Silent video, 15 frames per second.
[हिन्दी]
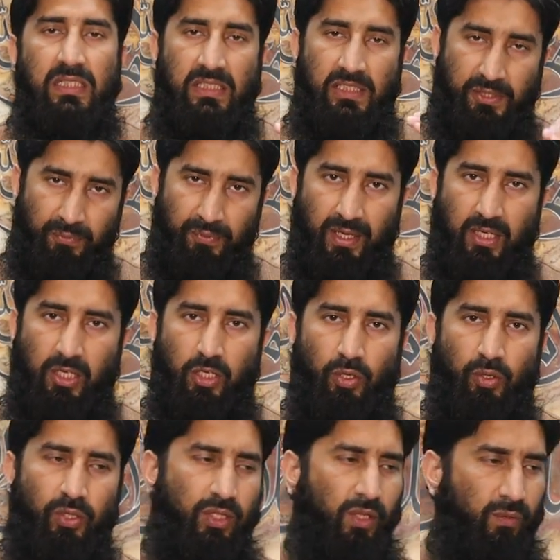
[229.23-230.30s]
स्विक
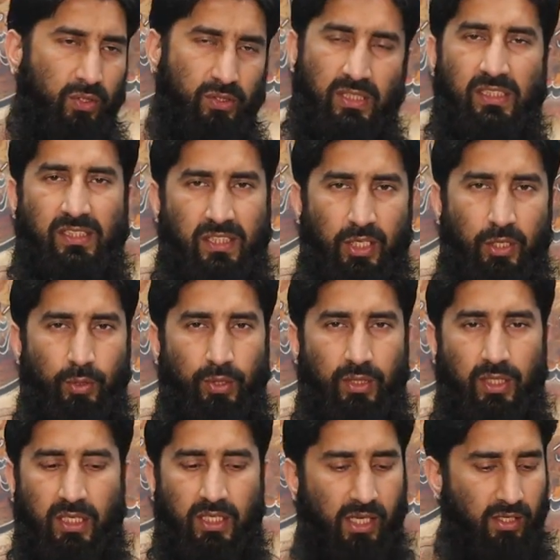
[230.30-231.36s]
जो होती है वो सस्ती
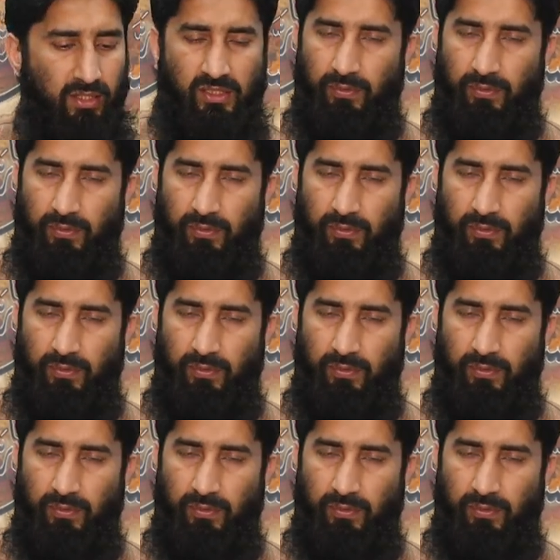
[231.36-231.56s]
होती है ये